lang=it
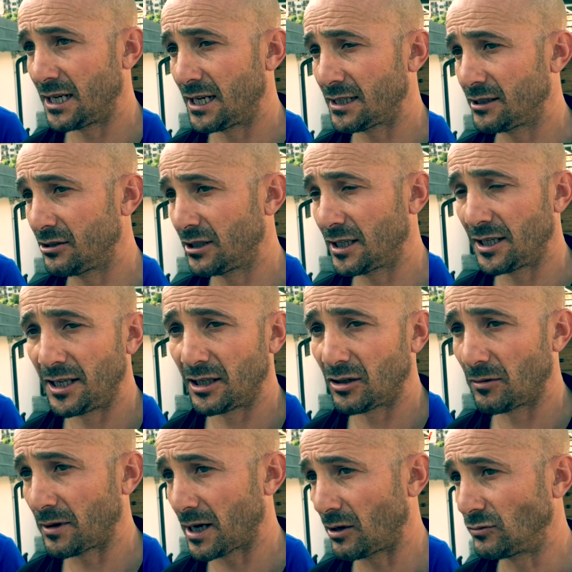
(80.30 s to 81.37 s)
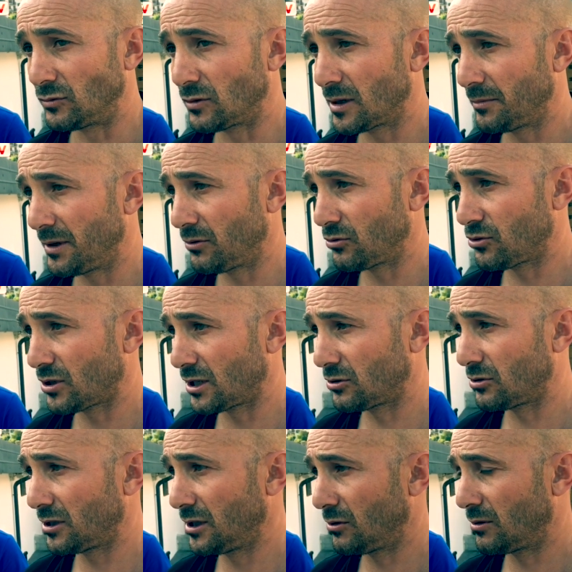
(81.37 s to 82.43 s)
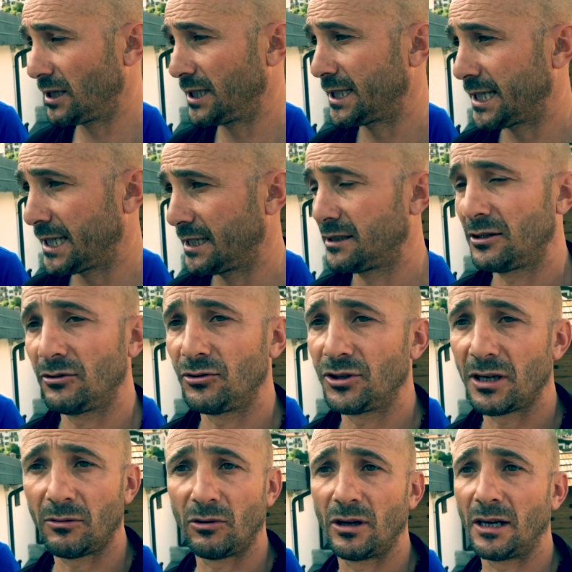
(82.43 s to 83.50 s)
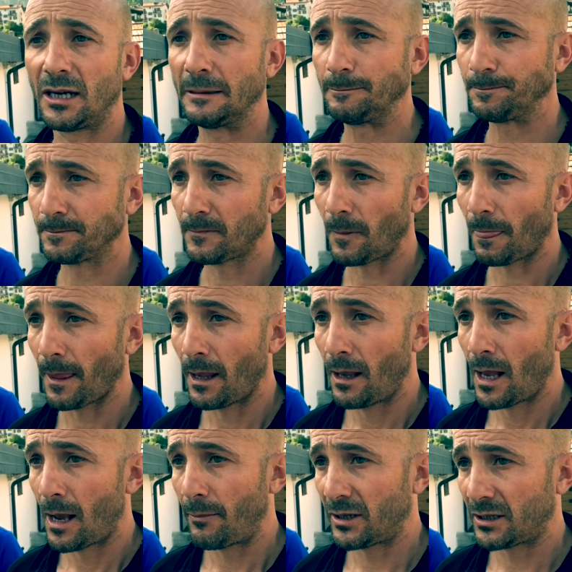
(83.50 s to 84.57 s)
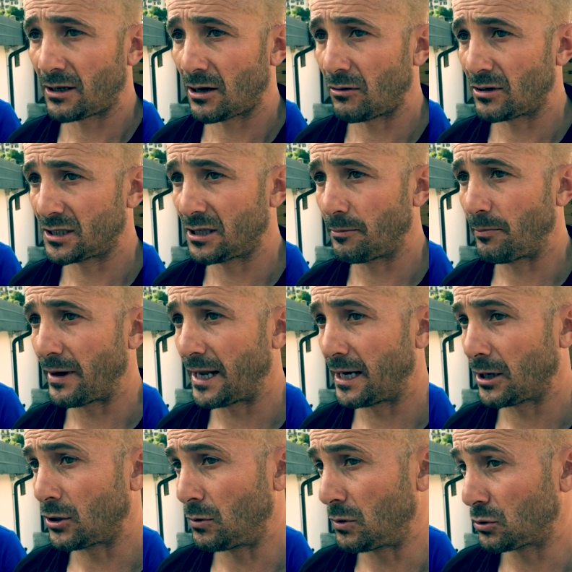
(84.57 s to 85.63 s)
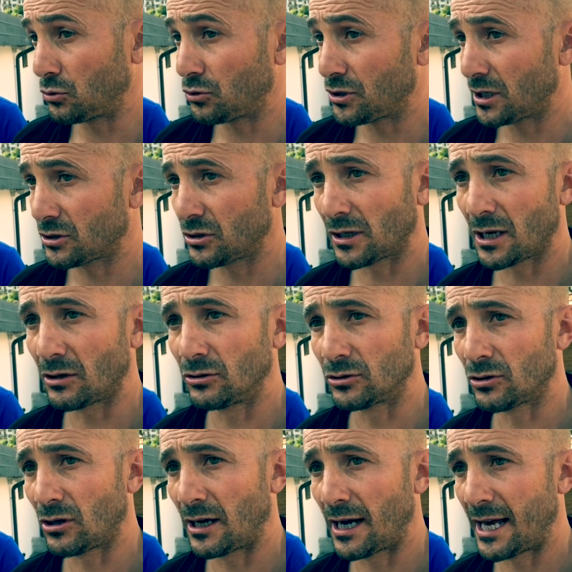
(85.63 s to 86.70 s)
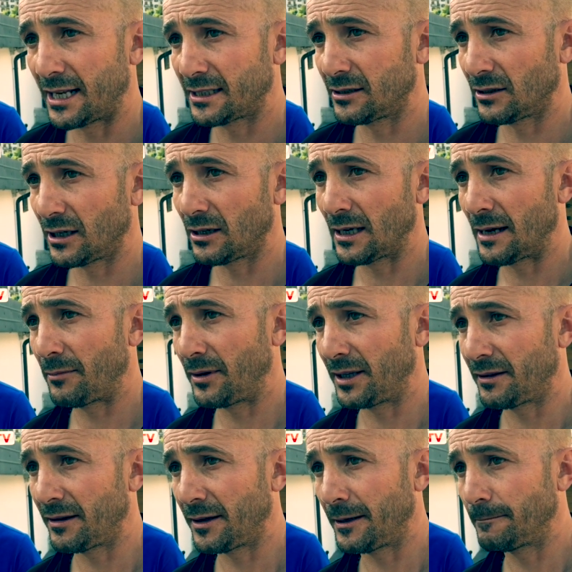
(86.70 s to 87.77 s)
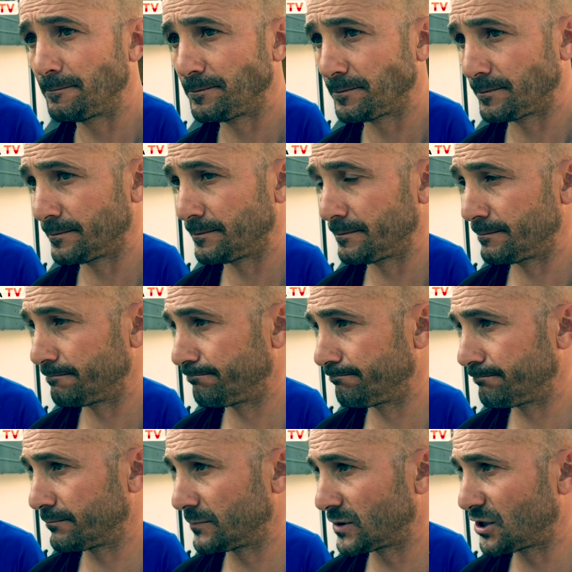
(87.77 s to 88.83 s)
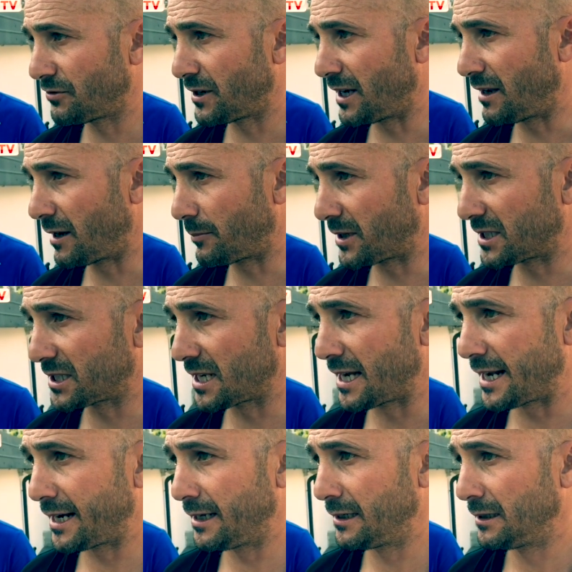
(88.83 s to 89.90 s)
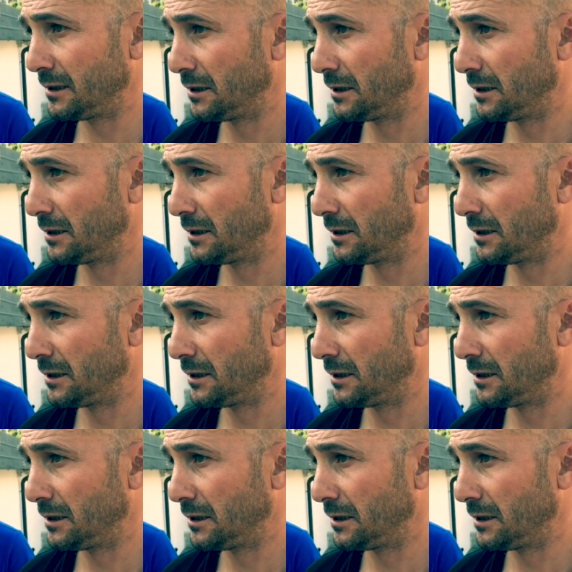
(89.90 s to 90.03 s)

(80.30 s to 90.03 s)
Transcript: l'azione da dietro perché comunque abbiamo giocatori di qualità e se riusciamo a mettere queste palle come è successo anche contro la Lazio che chiaramente mh, mm, ci veniva a pressare,